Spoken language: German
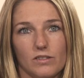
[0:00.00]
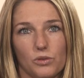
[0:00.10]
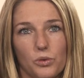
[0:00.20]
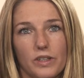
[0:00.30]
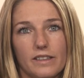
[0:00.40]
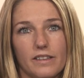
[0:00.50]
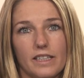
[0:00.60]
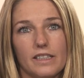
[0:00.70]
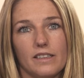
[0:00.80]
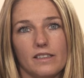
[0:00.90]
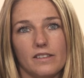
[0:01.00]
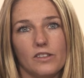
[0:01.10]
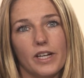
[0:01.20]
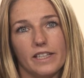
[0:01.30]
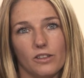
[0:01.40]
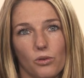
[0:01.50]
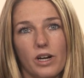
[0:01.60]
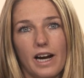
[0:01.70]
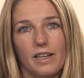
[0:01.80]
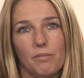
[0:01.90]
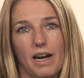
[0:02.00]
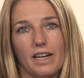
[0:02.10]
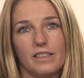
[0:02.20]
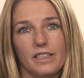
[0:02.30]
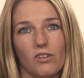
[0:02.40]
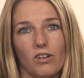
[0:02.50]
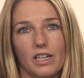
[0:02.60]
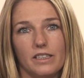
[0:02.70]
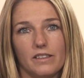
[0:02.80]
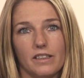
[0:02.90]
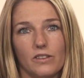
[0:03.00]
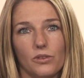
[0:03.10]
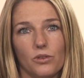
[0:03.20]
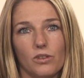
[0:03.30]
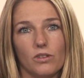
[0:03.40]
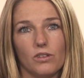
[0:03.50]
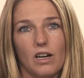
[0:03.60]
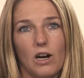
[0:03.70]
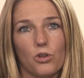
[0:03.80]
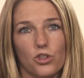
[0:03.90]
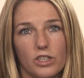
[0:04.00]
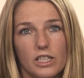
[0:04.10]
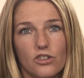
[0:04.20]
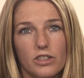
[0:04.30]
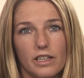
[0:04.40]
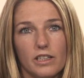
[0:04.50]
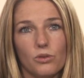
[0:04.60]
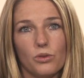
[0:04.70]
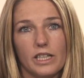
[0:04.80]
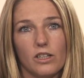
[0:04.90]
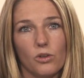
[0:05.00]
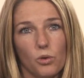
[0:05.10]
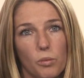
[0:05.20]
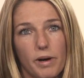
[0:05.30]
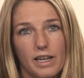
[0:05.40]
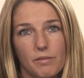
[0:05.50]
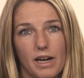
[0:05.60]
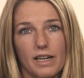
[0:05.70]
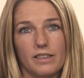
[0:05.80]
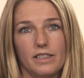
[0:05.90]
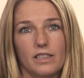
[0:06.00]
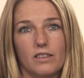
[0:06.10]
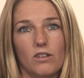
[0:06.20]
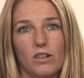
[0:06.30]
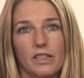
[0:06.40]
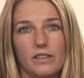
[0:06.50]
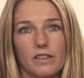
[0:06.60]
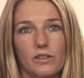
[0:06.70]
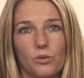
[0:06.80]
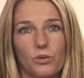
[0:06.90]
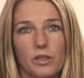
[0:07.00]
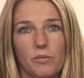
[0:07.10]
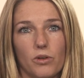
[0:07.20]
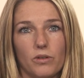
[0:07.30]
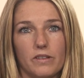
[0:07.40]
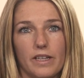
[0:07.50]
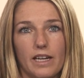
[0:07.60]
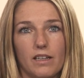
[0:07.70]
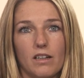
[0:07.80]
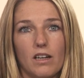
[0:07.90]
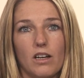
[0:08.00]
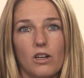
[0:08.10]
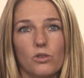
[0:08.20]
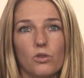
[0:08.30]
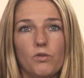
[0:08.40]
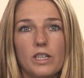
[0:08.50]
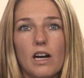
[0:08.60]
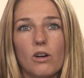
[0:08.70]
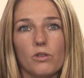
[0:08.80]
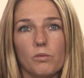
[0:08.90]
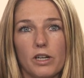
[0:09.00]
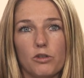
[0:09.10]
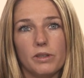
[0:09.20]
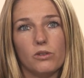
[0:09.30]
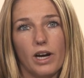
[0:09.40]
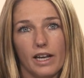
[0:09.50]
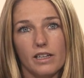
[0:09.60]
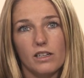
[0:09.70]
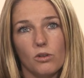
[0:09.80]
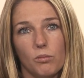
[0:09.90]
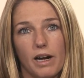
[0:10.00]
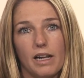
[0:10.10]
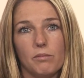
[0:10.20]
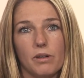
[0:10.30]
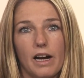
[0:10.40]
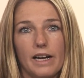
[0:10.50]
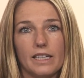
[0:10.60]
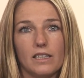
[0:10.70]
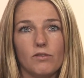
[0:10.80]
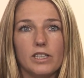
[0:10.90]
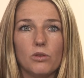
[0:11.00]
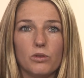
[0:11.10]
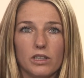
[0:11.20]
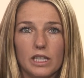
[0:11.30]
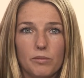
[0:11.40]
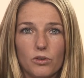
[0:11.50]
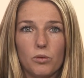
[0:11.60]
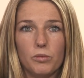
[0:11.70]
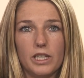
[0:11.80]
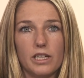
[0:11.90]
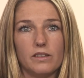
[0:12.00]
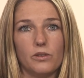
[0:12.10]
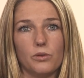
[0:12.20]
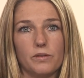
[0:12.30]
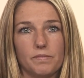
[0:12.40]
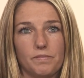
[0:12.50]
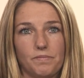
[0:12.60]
Zusätzlich sind wir als lokale Marketingorganisation auch Schnittstelle zu den globalen Marketingorganisationen im Konzern sowie auch zum Beispiel zu anderen globalen Bereichen wie der Unternehmenskommunikation.